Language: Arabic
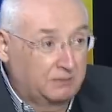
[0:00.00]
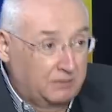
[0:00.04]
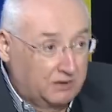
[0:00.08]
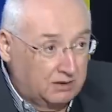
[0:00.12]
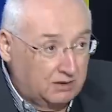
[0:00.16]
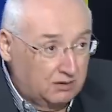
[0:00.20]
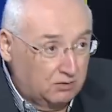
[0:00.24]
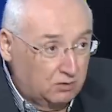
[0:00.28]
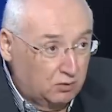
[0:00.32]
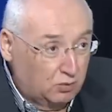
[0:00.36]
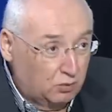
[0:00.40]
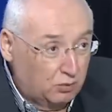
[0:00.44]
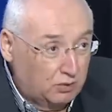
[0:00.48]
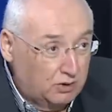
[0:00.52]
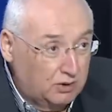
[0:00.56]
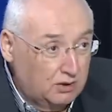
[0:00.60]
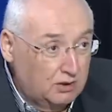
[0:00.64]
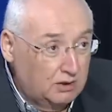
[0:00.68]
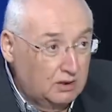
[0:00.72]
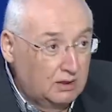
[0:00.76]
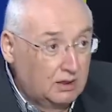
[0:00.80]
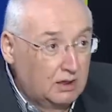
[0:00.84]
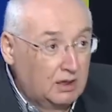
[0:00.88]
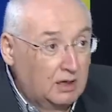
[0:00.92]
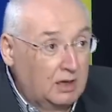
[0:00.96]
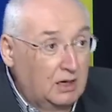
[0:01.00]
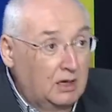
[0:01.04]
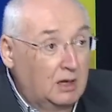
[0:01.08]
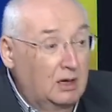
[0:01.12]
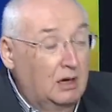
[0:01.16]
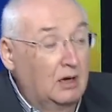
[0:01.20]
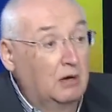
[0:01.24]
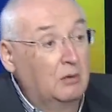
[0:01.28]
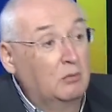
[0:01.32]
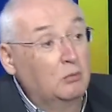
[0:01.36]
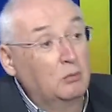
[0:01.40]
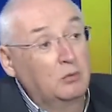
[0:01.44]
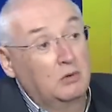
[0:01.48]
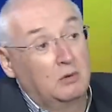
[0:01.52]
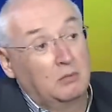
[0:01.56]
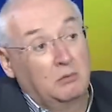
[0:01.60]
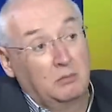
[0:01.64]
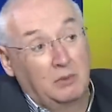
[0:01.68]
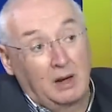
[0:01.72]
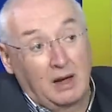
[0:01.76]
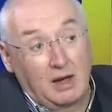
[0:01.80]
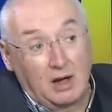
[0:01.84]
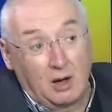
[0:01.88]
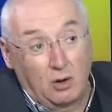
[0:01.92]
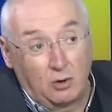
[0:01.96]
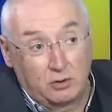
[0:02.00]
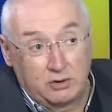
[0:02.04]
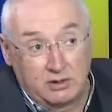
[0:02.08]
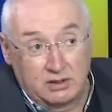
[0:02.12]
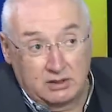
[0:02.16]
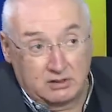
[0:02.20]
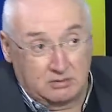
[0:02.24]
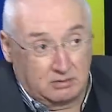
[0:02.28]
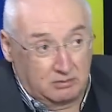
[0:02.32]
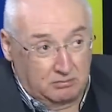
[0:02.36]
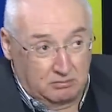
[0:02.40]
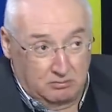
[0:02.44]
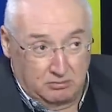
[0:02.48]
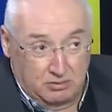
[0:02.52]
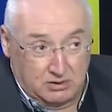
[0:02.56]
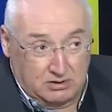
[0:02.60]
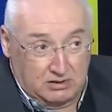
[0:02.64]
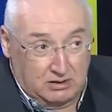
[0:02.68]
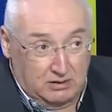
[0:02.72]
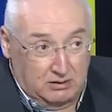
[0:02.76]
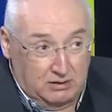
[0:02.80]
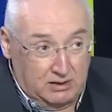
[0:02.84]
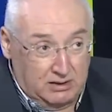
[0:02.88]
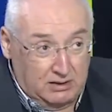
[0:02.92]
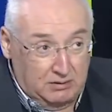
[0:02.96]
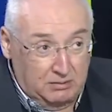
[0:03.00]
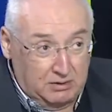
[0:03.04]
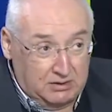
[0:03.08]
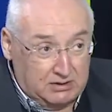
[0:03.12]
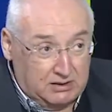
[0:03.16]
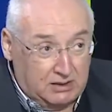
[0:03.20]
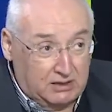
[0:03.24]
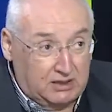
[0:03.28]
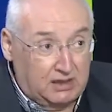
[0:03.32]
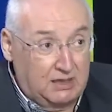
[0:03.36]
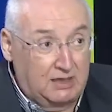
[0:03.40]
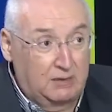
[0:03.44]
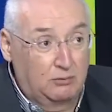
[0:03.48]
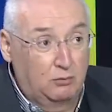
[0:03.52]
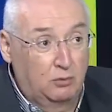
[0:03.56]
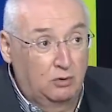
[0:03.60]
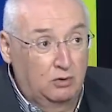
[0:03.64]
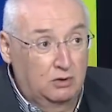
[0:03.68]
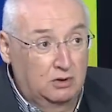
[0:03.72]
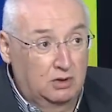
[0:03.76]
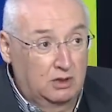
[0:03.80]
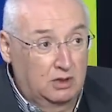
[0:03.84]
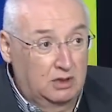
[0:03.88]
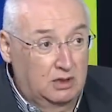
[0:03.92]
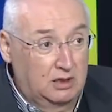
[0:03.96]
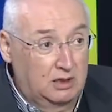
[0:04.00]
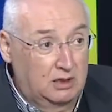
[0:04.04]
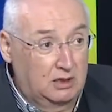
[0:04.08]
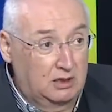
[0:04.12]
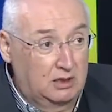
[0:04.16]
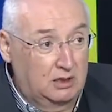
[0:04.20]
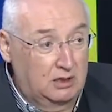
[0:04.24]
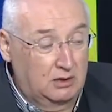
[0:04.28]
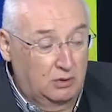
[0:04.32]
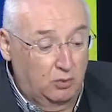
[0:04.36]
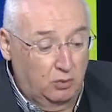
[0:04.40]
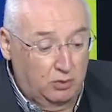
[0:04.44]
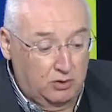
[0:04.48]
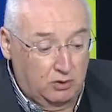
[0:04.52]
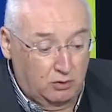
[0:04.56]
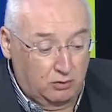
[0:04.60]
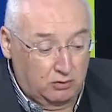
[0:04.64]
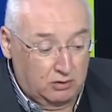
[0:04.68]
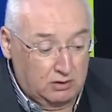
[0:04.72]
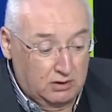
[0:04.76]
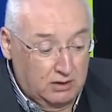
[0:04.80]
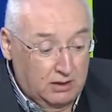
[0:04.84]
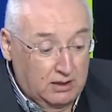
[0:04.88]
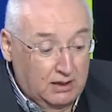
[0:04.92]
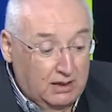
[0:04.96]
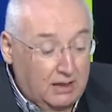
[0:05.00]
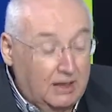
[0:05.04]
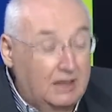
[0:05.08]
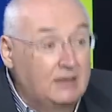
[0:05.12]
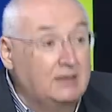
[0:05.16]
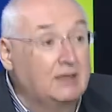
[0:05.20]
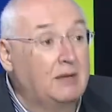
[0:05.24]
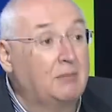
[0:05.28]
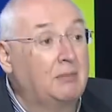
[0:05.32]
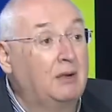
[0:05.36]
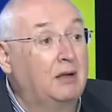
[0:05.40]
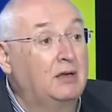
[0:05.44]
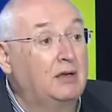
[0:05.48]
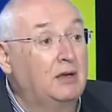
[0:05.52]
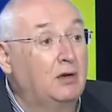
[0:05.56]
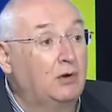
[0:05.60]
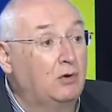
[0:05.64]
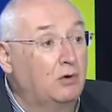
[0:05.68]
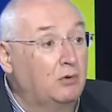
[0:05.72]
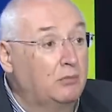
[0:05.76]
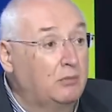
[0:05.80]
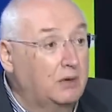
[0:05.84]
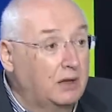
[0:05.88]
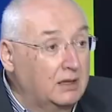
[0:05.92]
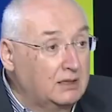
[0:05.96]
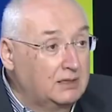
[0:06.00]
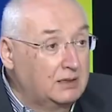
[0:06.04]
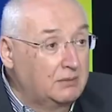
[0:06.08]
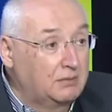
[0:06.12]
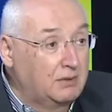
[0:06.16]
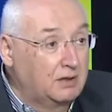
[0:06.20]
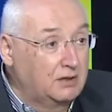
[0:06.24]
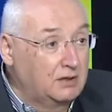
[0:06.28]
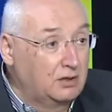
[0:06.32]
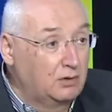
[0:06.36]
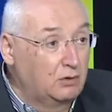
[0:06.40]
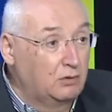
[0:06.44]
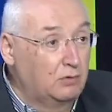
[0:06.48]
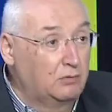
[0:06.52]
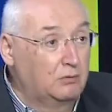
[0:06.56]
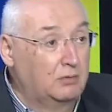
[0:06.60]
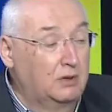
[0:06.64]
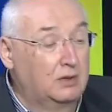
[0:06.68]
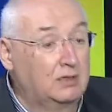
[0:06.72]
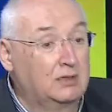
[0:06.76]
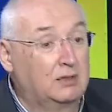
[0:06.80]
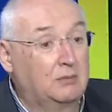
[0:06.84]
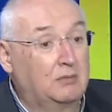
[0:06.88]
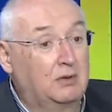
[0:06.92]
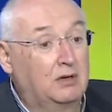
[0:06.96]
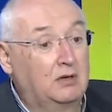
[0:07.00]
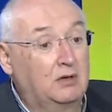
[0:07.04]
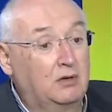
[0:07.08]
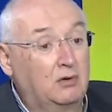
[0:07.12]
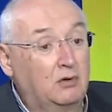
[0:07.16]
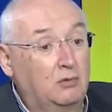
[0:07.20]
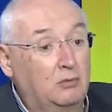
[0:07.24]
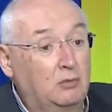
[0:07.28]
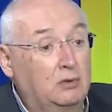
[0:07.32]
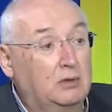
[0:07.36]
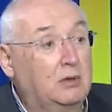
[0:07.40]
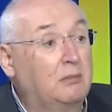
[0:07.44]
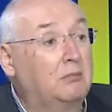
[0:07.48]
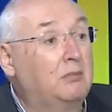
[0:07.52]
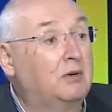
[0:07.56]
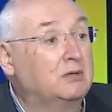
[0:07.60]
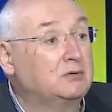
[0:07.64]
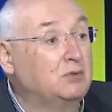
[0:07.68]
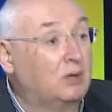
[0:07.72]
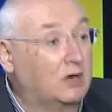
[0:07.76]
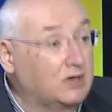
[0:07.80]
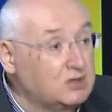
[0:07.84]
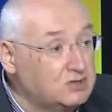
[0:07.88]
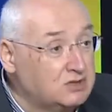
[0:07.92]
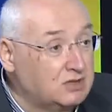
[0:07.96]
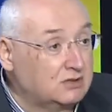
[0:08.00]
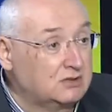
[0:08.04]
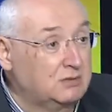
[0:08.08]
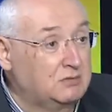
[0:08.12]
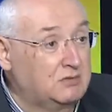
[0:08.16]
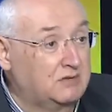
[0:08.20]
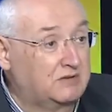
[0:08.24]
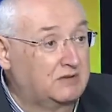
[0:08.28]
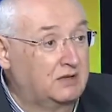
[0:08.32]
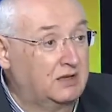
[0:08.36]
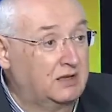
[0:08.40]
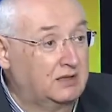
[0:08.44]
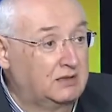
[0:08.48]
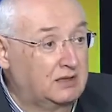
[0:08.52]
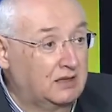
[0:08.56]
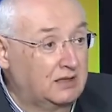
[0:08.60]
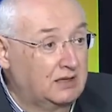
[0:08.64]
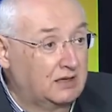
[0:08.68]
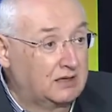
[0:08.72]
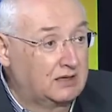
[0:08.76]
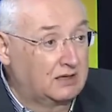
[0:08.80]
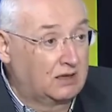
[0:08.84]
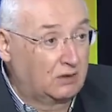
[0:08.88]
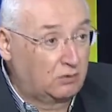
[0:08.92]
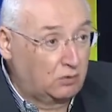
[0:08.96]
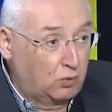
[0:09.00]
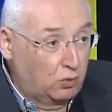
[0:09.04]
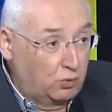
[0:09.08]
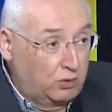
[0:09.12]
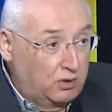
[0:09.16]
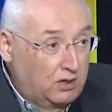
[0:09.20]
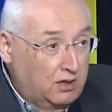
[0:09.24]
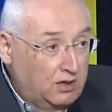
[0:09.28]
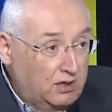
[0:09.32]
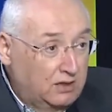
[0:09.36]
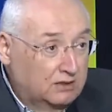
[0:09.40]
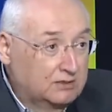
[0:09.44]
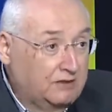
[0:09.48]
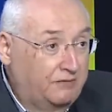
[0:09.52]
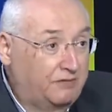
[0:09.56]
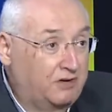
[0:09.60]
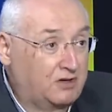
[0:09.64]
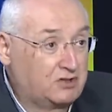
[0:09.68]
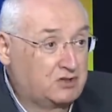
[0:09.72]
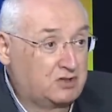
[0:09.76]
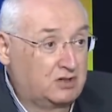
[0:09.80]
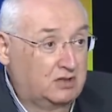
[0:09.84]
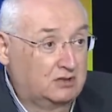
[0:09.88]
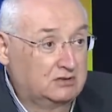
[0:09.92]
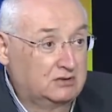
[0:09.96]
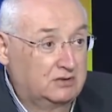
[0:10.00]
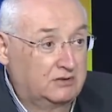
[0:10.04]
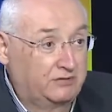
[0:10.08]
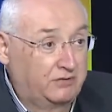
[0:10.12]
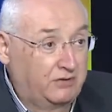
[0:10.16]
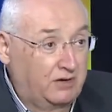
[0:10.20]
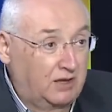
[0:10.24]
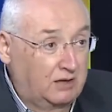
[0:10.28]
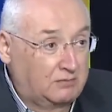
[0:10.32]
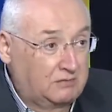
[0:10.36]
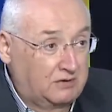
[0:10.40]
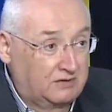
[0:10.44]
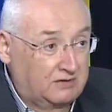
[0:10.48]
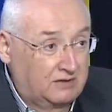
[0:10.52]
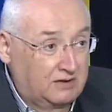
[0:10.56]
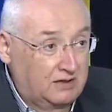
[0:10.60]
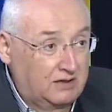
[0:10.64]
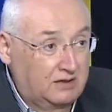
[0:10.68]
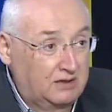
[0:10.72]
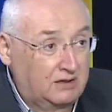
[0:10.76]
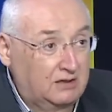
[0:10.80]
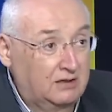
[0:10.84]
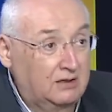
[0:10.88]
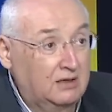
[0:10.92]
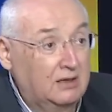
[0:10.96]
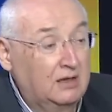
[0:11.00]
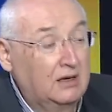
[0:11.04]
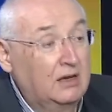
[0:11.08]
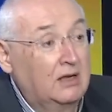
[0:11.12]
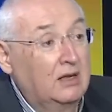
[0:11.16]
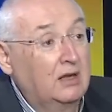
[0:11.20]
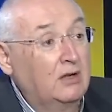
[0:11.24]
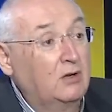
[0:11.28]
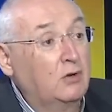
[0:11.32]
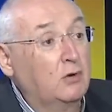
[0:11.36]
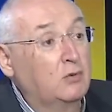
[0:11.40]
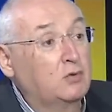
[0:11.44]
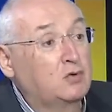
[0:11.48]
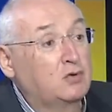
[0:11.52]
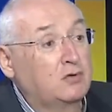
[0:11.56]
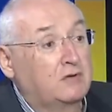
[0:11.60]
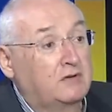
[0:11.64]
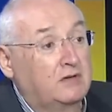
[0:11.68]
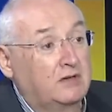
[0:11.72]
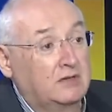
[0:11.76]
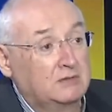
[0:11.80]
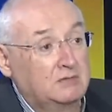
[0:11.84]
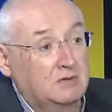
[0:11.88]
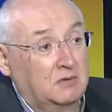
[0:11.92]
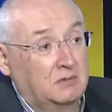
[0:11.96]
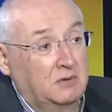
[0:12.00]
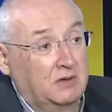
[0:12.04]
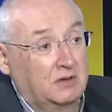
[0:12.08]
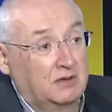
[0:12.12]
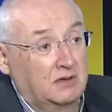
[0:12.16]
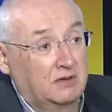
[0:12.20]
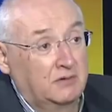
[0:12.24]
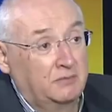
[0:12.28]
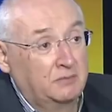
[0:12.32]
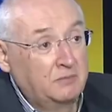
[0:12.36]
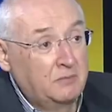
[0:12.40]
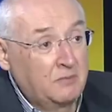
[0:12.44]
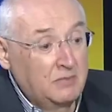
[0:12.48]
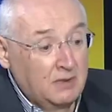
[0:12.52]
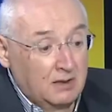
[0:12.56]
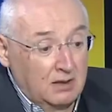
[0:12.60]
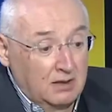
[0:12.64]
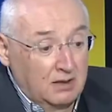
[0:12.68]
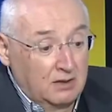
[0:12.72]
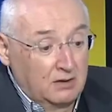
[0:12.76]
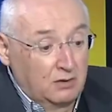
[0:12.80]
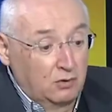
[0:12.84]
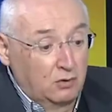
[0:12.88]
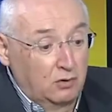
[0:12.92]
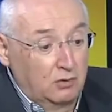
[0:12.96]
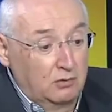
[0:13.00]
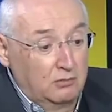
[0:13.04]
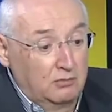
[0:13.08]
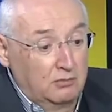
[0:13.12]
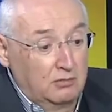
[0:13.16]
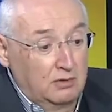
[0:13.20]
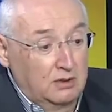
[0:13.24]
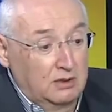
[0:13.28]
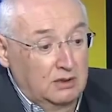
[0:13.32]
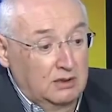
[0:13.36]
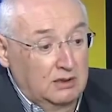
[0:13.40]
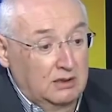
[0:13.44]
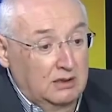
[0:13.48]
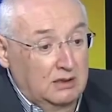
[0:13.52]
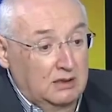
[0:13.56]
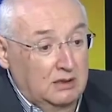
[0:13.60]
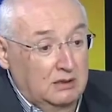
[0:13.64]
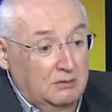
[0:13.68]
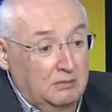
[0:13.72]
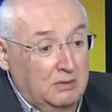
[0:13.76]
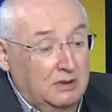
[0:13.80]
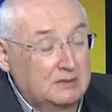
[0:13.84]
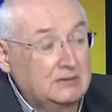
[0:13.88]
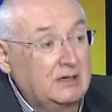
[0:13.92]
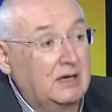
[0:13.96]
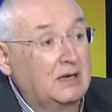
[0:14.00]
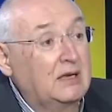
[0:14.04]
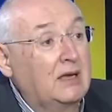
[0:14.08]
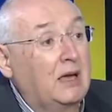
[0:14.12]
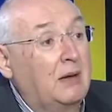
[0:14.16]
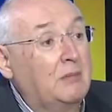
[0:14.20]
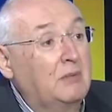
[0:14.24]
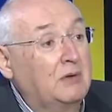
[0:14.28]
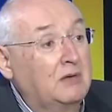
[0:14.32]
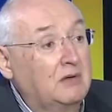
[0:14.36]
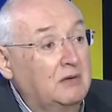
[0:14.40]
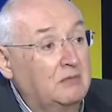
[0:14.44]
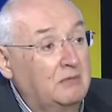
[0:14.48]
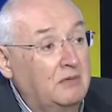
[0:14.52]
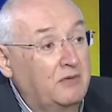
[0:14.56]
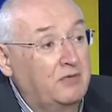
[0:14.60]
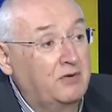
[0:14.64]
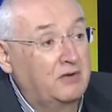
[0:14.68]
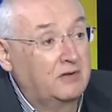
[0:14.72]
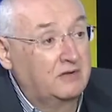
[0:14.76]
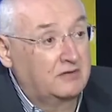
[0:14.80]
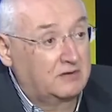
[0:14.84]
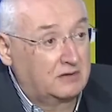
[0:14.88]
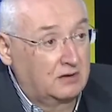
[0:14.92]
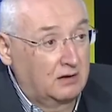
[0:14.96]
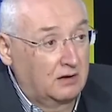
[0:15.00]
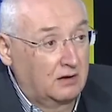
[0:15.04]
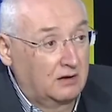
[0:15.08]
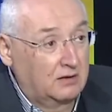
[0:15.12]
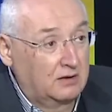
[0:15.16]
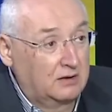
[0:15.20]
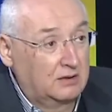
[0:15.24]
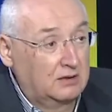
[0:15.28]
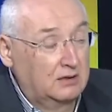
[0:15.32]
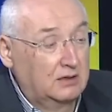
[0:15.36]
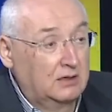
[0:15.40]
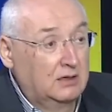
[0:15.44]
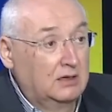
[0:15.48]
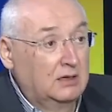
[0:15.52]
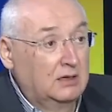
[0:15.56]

البلد هو آه، مع هوديك يعني بالتكامل آه، هو يوم. انما اليوم انما اليوم انما اليوم دمر وهجر المسيحيين تنحكي لانه هو رفع شعار الدفاع عن المسيحيين اليوم شو صار بالبلد اليوم آه، ما راح يعمل ما في استقاله